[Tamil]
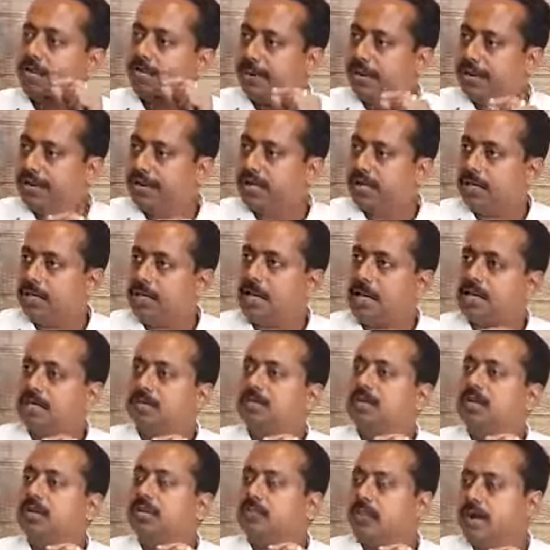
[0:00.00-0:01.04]
அப்படிங்கிற
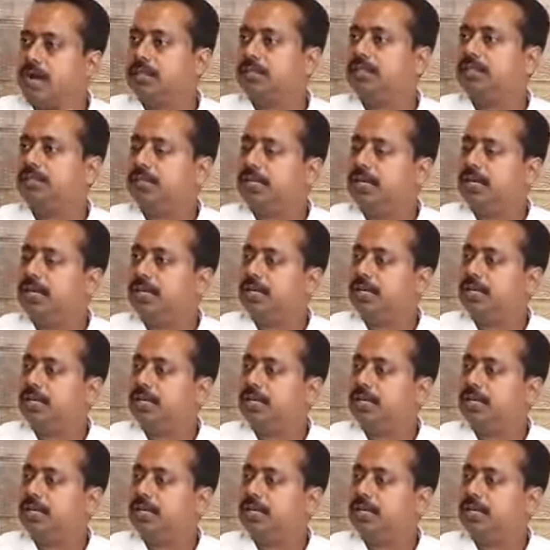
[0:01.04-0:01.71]
அந்த வார்த்தை